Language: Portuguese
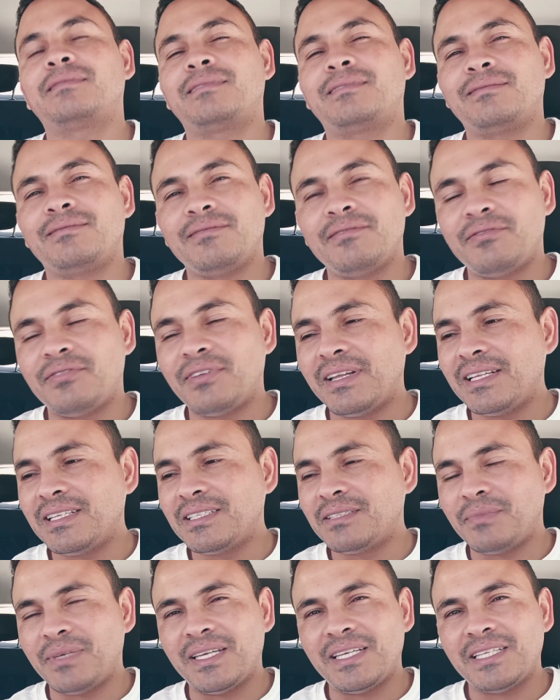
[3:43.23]

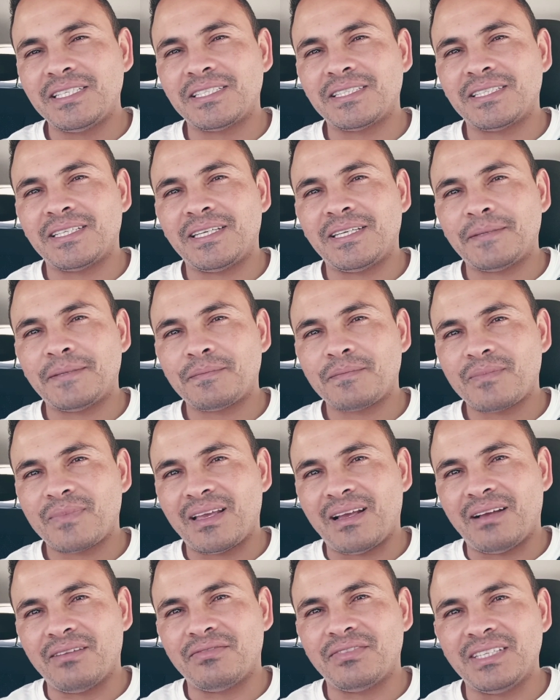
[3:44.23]
infelizmente, né?
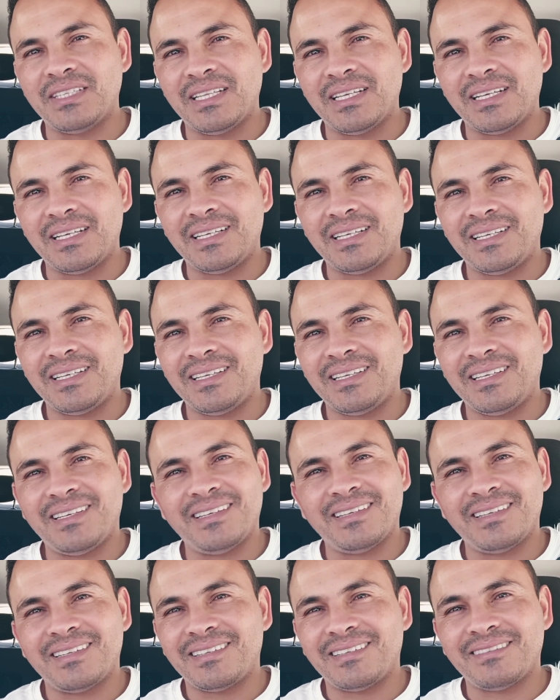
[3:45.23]
A vida
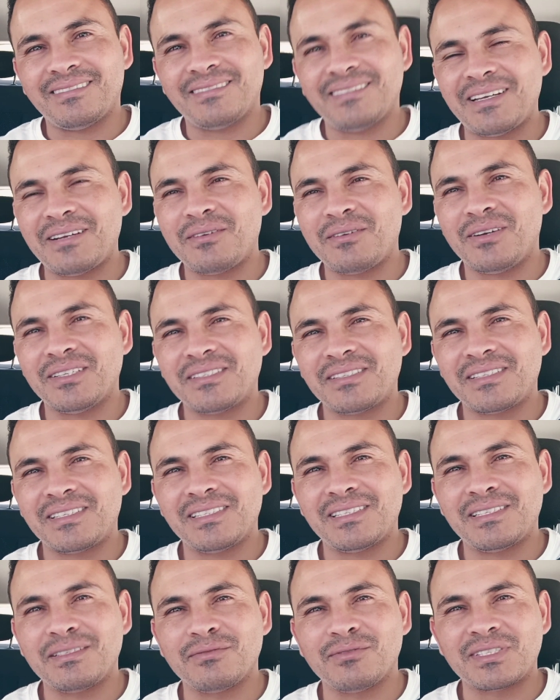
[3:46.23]
é um negócio que
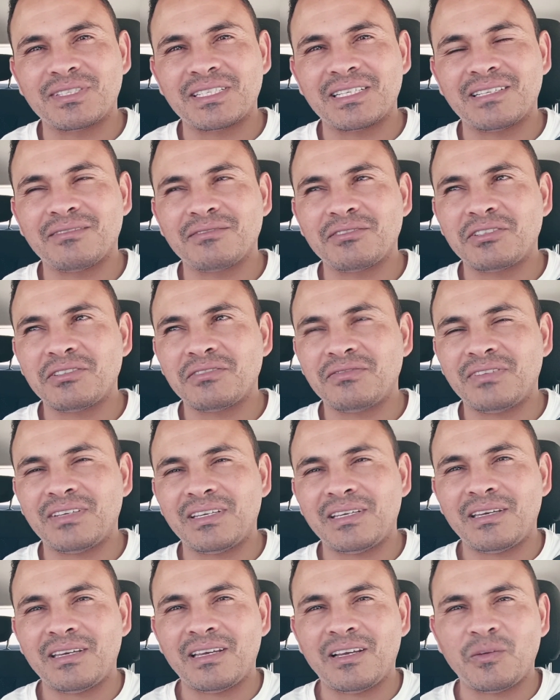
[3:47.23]
se você não
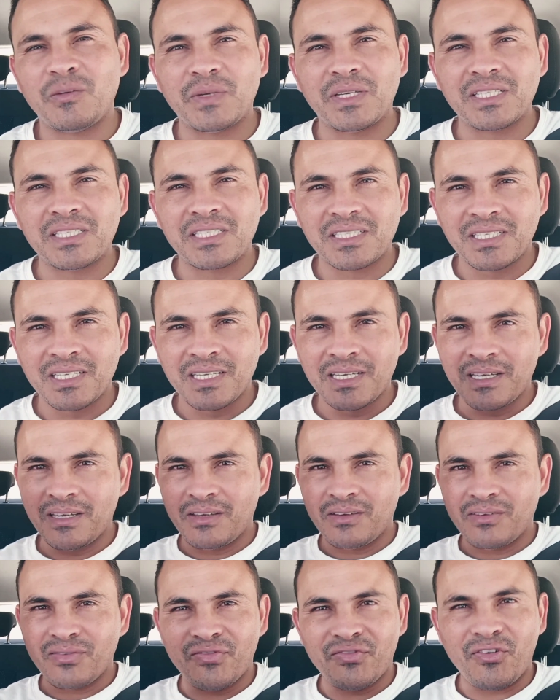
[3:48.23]
tiver realmente
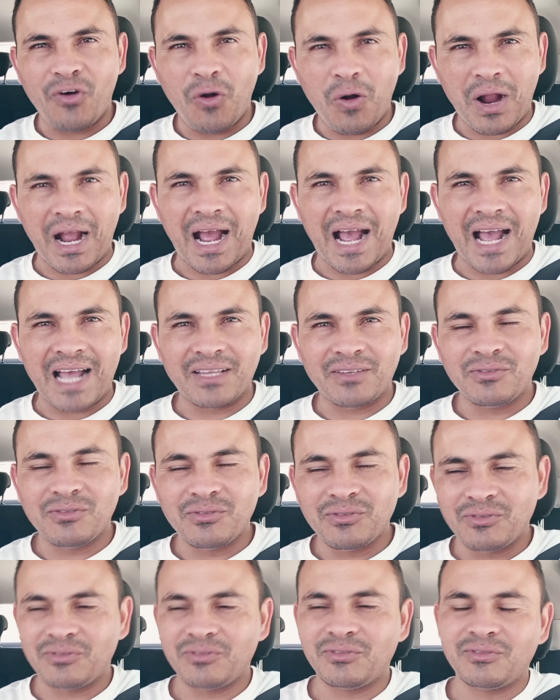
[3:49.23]
focado
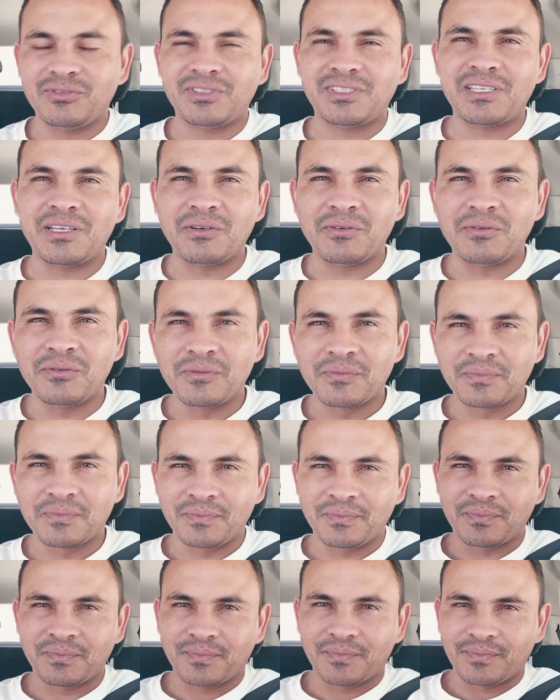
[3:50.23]
no, no seu
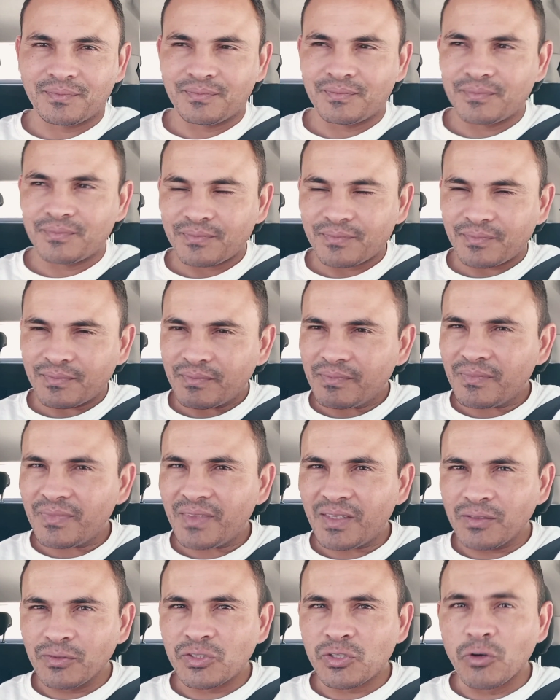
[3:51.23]

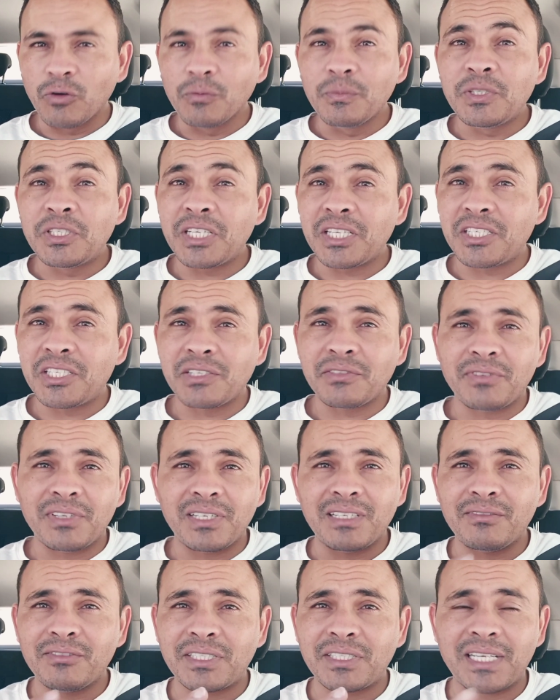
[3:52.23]
no seu objetivo
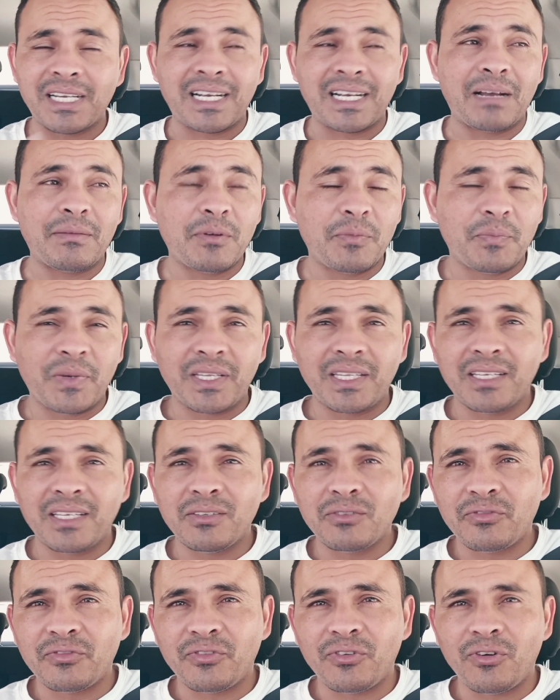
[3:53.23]
ali você acaba
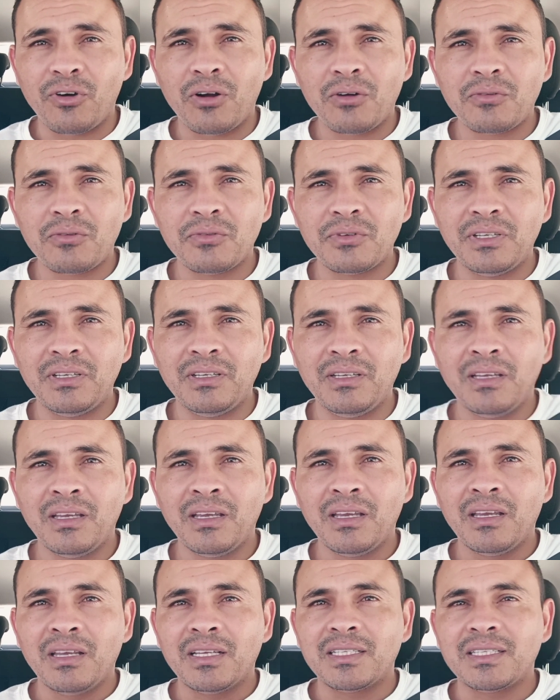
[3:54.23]
perdendo foco e
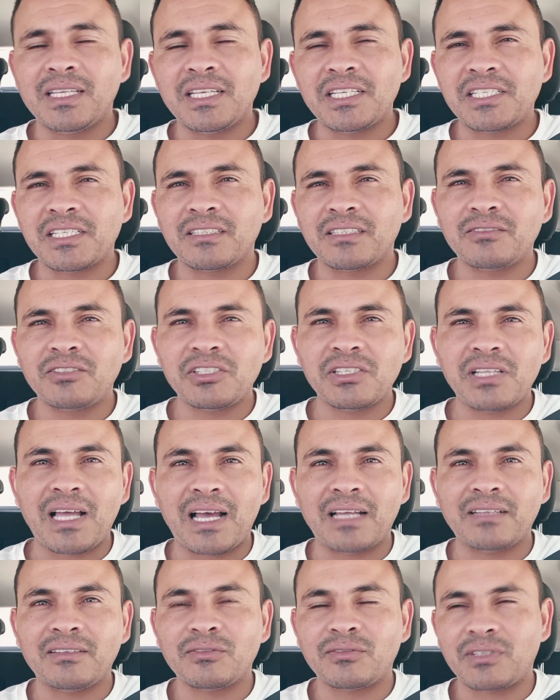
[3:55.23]
deixando de
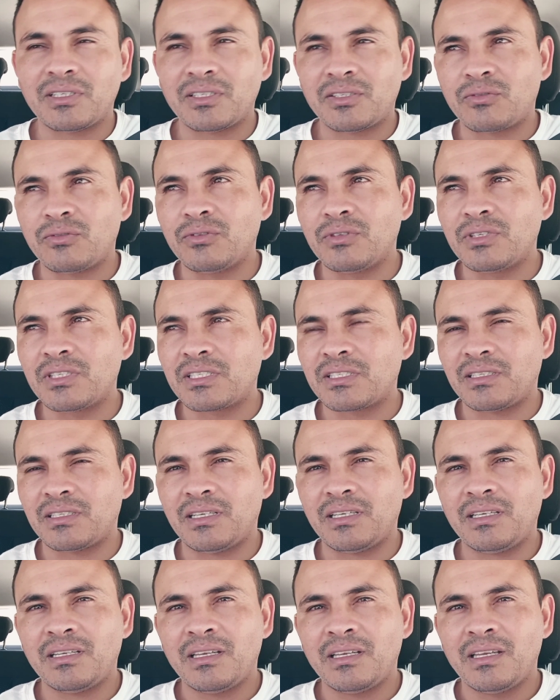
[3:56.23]
lado outras coisas,
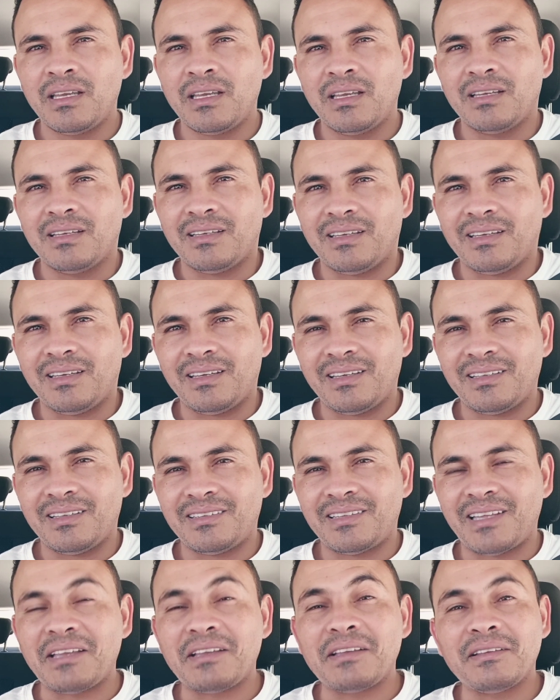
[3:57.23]
né? É,
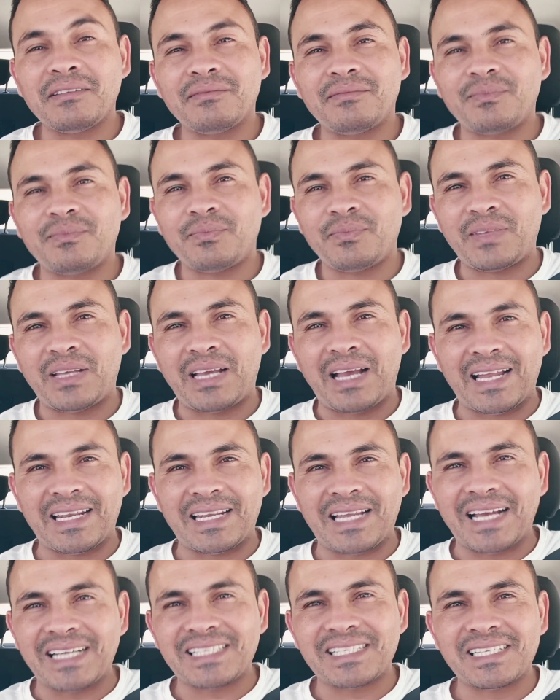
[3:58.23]
tem
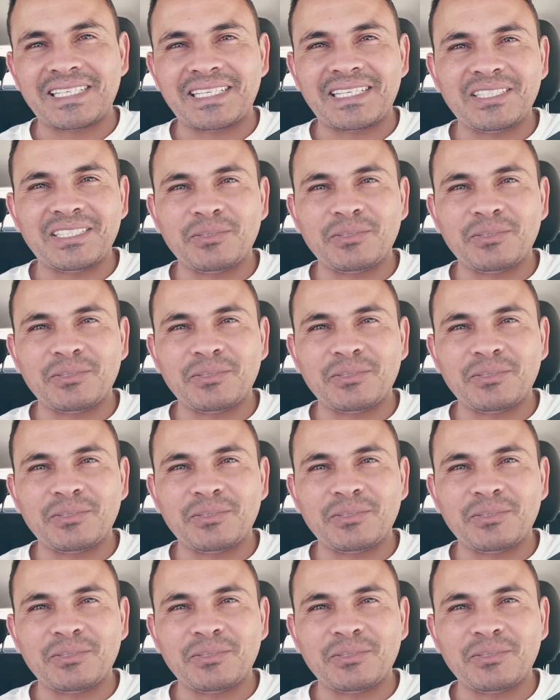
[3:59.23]
canais aqui de